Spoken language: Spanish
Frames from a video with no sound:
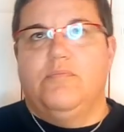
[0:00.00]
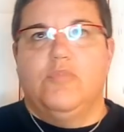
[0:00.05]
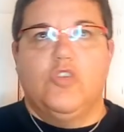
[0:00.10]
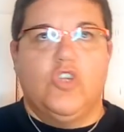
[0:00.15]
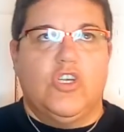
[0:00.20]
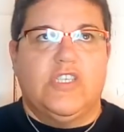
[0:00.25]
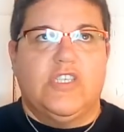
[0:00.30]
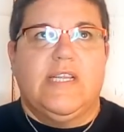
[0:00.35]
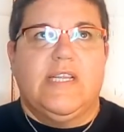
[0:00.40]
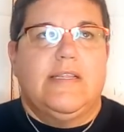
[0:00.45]

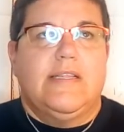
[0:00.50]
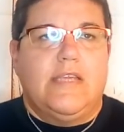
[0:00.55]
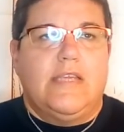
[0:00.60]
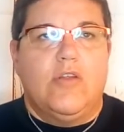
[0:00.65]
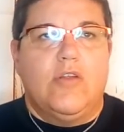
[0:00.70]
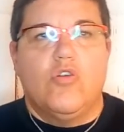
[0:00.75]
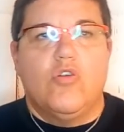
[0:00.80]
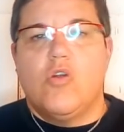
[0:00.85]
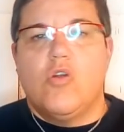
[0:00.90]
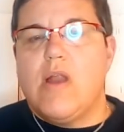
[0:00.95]
pues yo qué sé, de
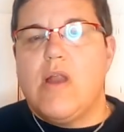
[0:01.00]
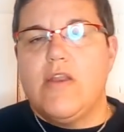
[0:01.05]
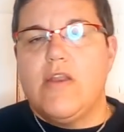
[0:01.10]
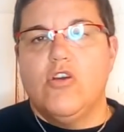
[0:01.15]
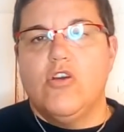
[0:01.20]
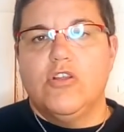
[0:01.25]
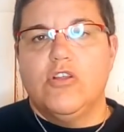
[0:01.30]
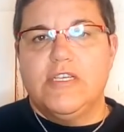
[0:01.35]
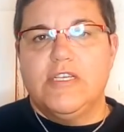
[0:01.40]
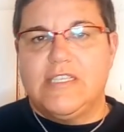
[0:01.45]
tener un
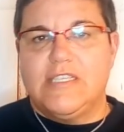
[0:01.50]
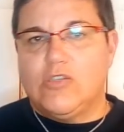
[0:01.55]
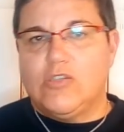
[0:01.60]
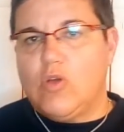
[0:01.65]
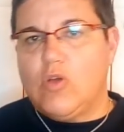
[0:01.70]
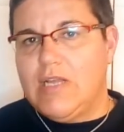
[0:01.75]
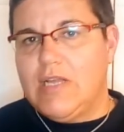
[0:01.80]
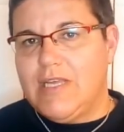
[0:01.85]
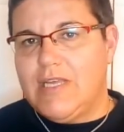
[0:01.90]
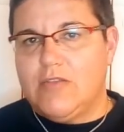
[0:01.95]
horario de estar
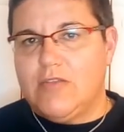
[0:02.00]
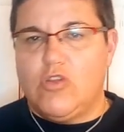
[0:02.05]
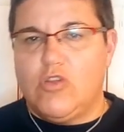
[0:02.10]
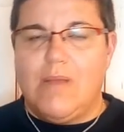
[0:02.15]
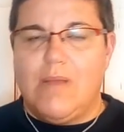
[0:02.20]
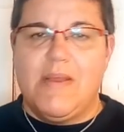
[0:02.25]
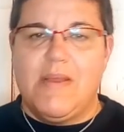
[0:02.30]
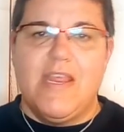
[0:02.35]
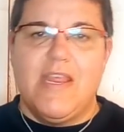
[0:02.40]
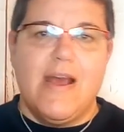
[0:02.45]
toda la tarde, o
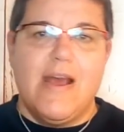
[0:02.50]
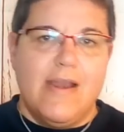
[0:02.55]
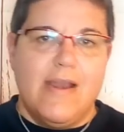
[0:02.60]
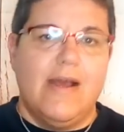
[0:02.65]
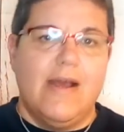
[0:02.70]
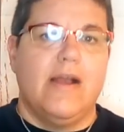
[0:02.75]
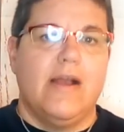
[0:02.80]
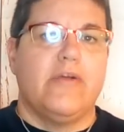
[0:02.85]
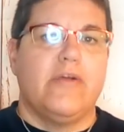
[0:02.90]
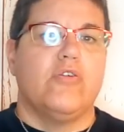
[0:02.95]
toda la
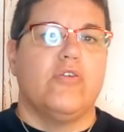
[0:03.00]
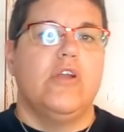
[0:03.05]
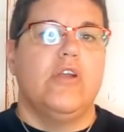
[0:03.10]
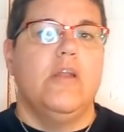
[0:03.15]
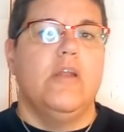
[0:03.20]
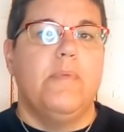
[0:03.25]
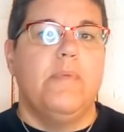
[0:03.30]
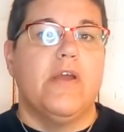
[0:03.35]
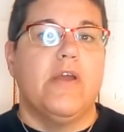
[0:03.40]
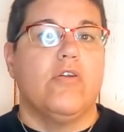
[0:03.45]
mañana con
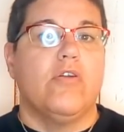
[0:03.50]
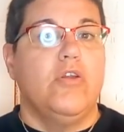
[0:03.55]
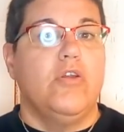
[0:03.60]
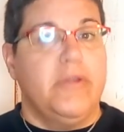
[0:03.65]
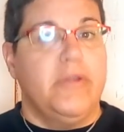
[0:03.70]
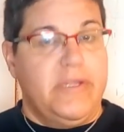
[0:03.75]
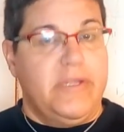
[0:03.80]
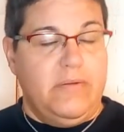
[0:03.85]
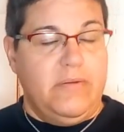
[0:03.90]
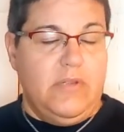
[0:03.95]
el perro
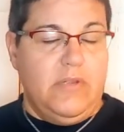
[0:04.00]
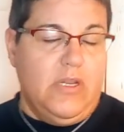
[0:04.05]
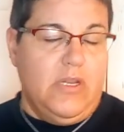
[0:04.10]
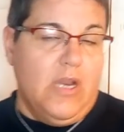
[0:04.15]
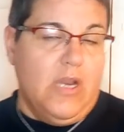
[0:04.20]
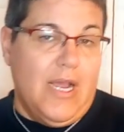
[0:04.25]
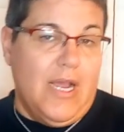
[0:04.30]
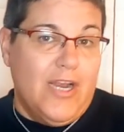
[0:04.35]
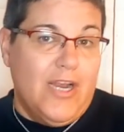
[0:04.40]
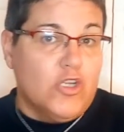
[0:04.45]

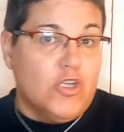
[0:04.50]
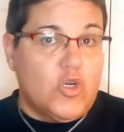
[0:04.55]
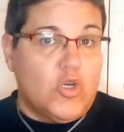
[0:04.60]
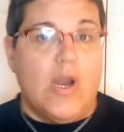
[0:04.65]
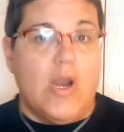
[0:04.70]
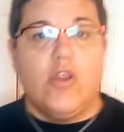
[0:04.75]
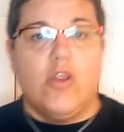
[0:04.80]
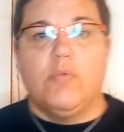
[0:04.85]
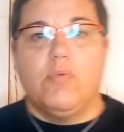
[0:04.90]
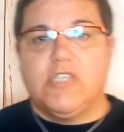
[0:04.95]
y, en otro
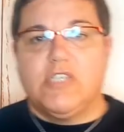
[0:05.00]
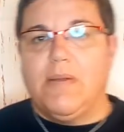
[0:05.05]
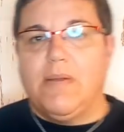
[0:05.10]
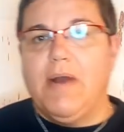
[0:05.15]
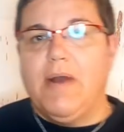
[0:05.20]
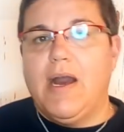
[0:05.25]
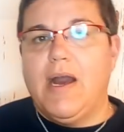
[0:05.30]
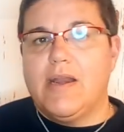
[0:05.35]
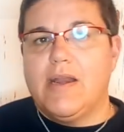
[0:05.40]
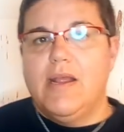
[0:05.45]
horario pues
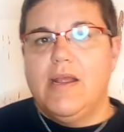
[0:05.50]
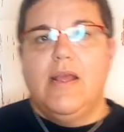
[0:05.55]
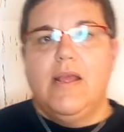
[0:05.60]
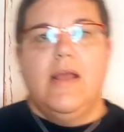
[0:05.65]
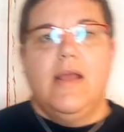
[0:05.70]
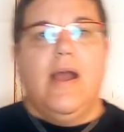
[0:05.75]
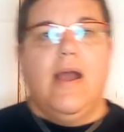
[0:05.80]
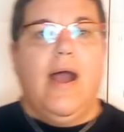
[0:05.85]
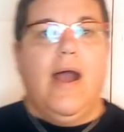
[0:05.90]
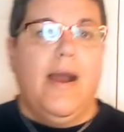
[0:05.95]
trabajar
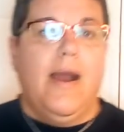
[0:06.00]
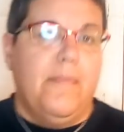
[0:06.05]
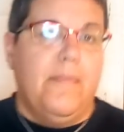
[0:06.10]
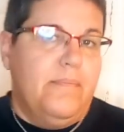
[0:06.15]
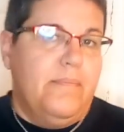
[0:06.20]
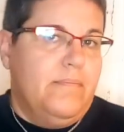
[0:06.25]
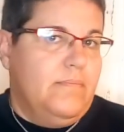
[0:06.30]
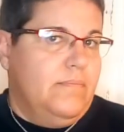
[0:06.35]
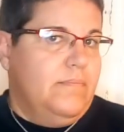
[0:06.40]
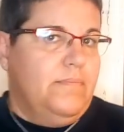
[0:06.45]

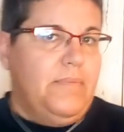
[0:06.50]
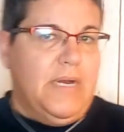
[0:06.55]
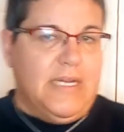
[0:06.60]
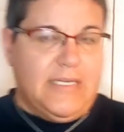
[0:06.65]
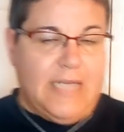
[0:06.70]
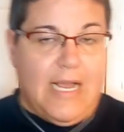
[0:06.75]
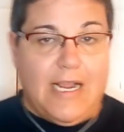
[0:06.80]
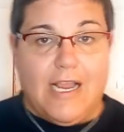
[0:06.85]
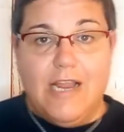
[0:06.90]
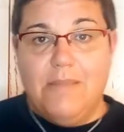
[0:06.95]
a,
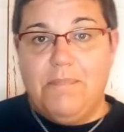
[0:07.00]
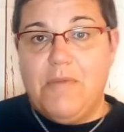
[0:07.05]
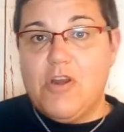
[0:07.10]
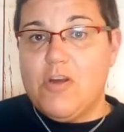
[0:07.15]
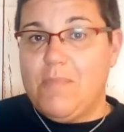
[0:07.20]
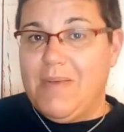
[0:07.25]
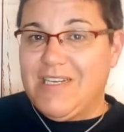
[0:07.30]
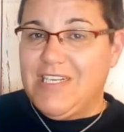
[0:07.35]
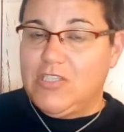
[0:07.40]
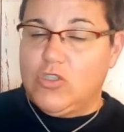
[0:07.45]
a, que el
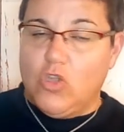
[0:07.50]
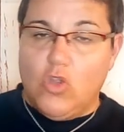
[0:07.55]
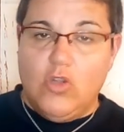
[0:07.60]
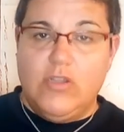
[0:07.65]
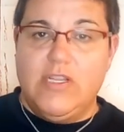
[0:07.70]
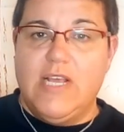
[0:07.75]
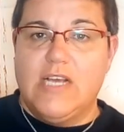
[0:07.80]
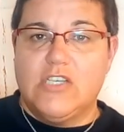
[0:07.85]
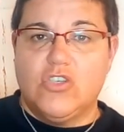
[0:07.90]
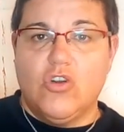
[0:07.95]
perro pase todo
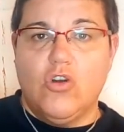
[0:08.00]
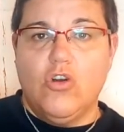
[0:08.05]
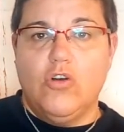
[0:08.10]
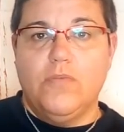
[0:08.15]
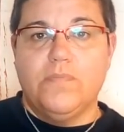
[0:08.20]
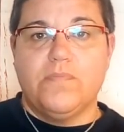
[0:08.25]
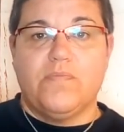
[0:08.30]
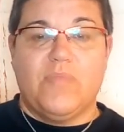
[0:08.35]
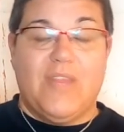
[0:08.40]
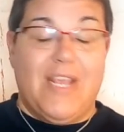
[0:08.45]
el día
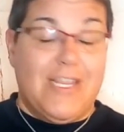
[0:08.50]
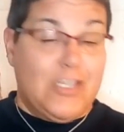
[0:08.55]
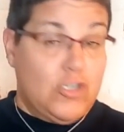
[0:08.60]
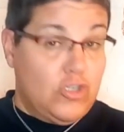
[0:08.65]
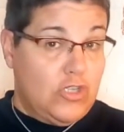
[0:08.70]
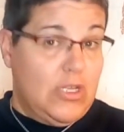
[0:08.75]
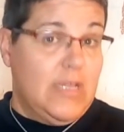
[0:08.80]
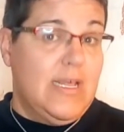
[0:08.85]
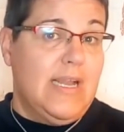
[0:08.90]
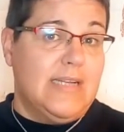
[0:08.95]
solo, que esto
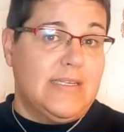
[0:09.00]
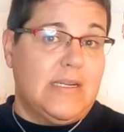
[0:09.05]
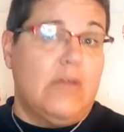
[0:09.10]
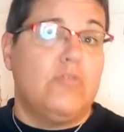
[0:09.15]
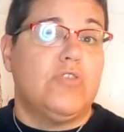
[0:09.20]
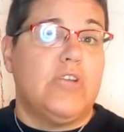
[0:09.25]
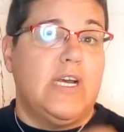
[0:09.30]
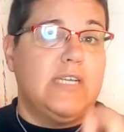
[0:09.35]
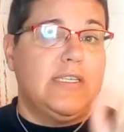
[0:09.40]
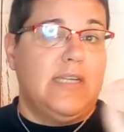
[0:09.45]
es otra de las
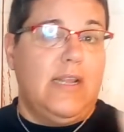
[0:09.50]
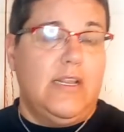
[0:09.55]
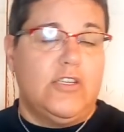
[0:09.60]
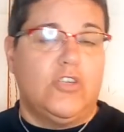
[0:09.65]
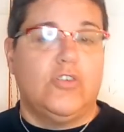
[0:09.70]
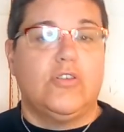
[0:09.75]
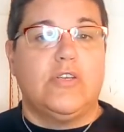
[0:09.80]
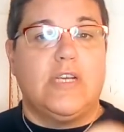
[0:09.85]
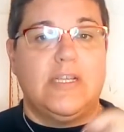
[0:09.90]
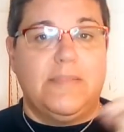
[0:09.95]
causas, el
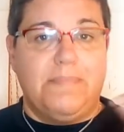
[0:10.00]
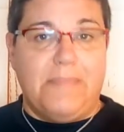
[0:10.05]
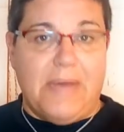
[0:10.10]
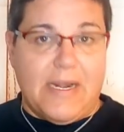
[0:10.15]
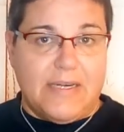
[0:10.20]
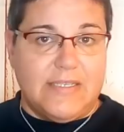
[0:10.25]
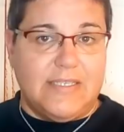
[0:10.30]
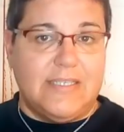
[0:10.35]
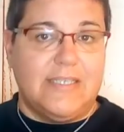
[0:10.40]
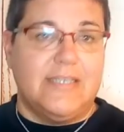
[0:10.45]
hecho de que
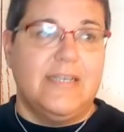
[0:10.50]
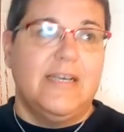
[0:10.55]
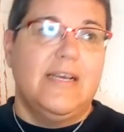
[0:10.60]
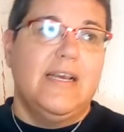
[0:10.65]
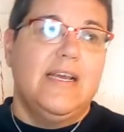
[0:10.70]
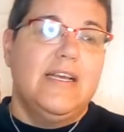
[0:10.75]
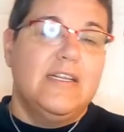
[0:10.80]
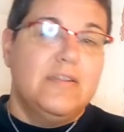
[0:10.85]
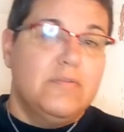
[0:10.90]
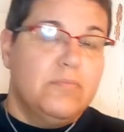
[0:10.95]
pase
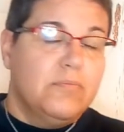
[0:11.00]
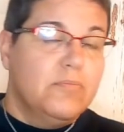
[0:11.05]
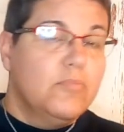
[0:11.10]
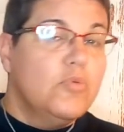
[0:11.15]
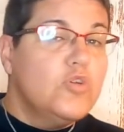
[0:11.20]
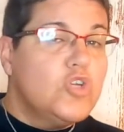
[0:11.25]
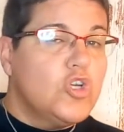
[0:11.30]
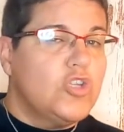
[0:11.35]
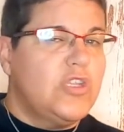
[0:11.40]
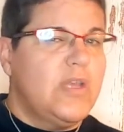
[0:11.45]

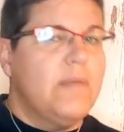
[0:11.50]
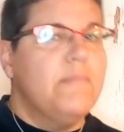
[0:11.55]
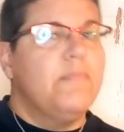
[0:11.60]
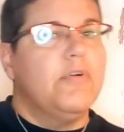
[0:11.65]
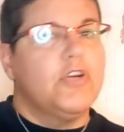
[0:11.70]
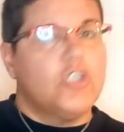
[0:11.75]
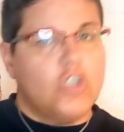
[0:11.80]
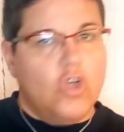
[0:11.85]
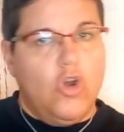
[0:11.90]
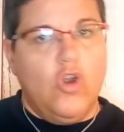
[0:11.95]
mucho
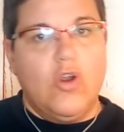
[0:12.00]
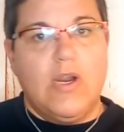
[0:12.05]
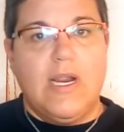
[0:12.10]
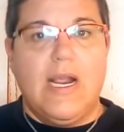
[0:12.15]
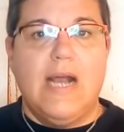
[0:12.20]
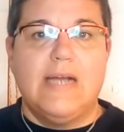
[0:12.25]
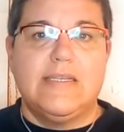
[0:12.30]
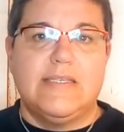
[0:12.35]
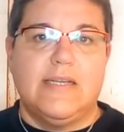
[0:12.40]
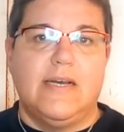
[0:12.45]
tiempo solo en
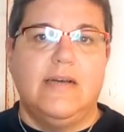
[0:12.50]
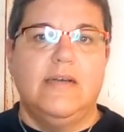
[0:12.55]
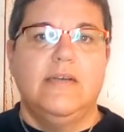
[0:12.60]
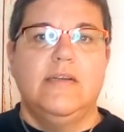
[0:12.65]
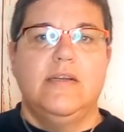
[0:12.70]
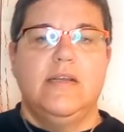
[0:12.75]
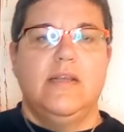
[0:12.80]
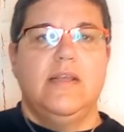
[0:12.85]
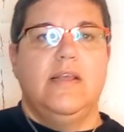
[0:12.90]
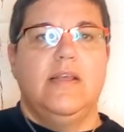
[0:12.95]
casa,